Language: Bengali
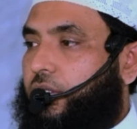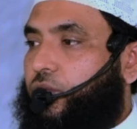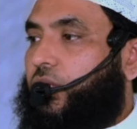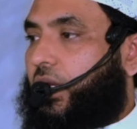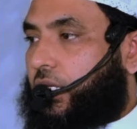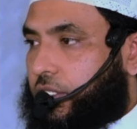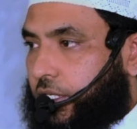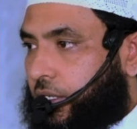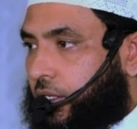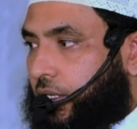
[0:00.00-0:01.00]
ছুটে না
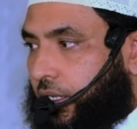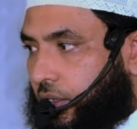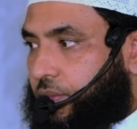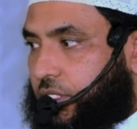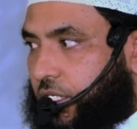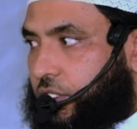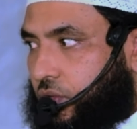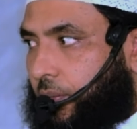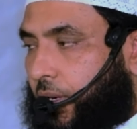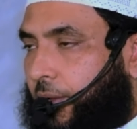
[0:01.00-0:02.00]
যায় এই রমজানে
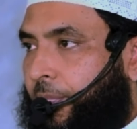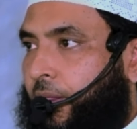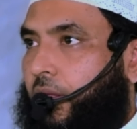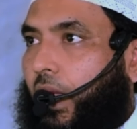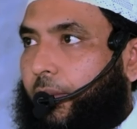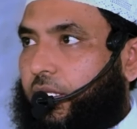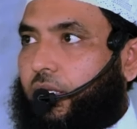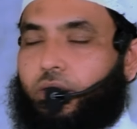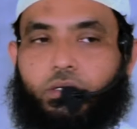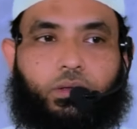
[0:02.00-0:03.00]
যেন আমরা আমাদের